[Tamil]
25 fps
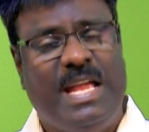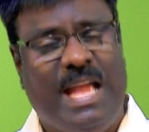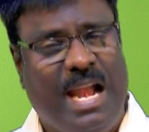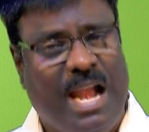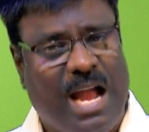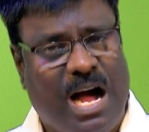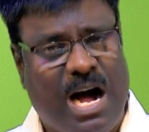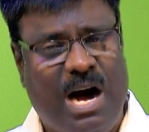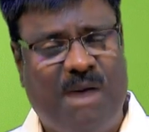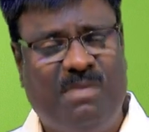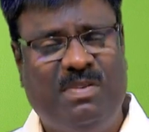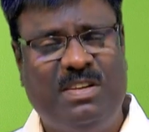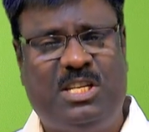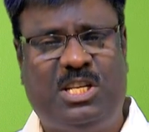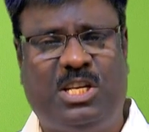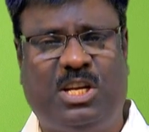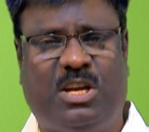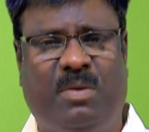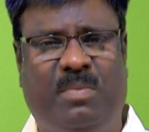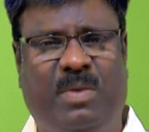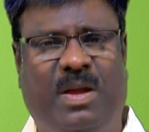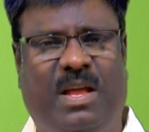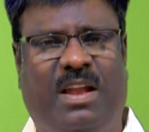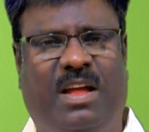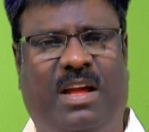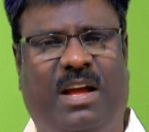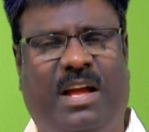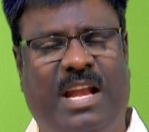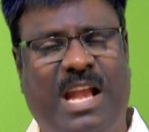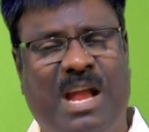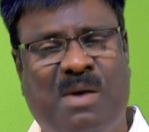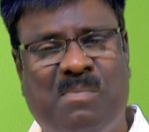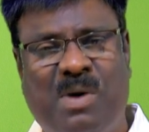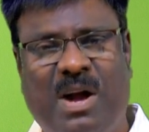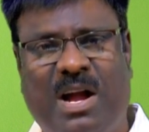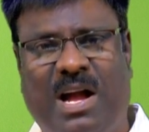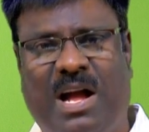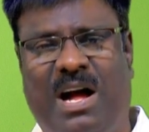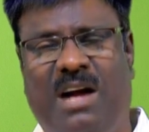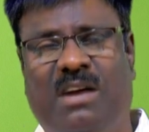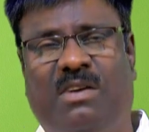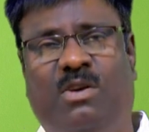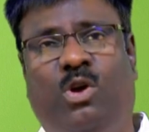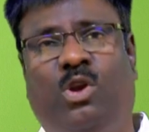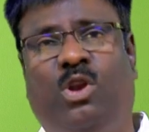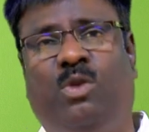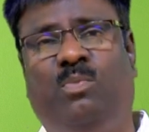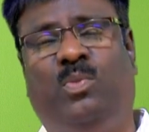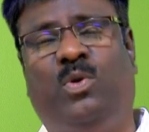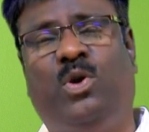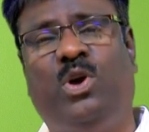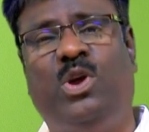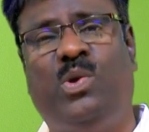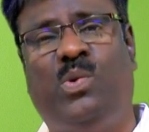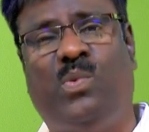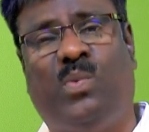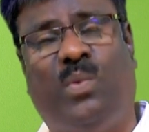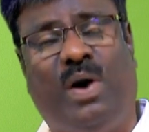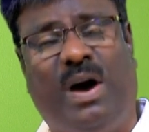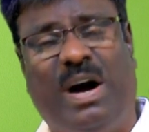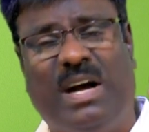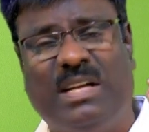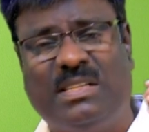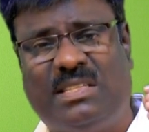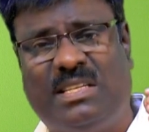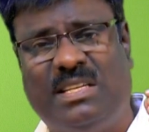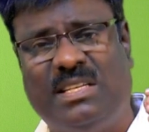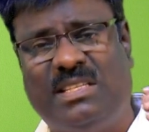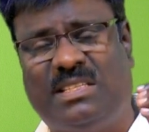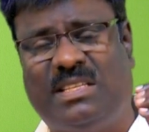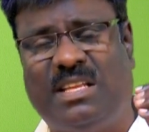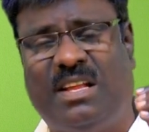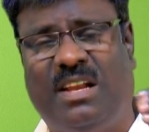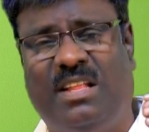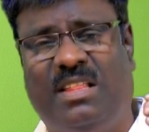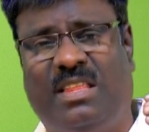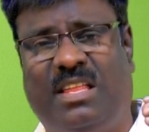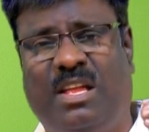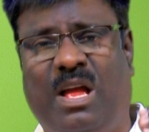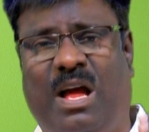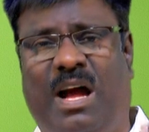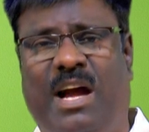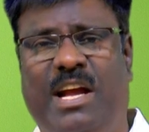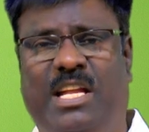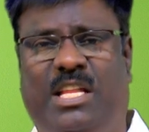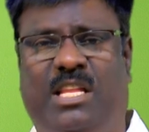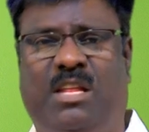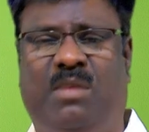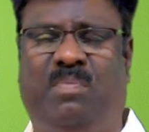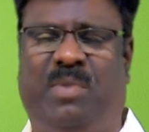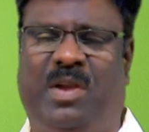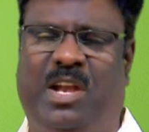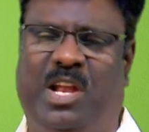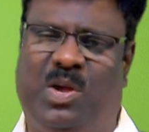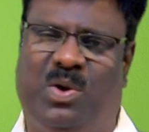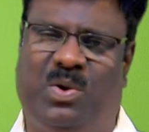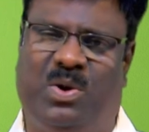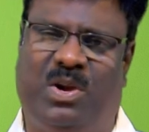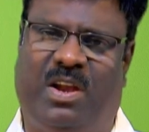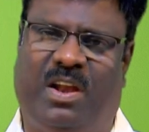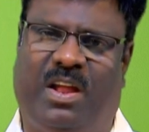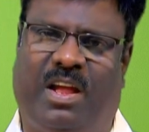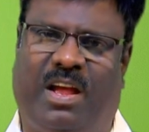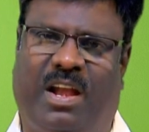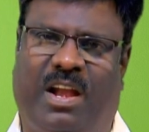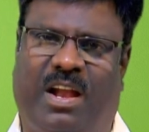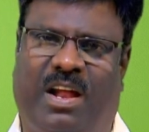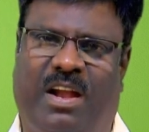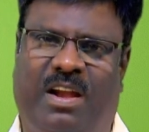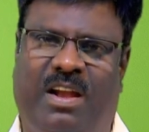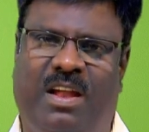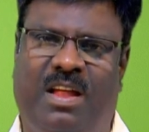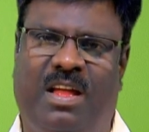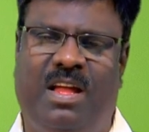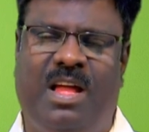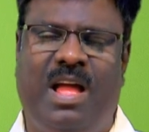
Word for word: எல்லாவற்றுக்கு மேலாக நமக்காக ஒரு போய் ஒரு வாசஸ்தலத்தை ஆயத்த பண்ணி கொண்டிருக்கிறார்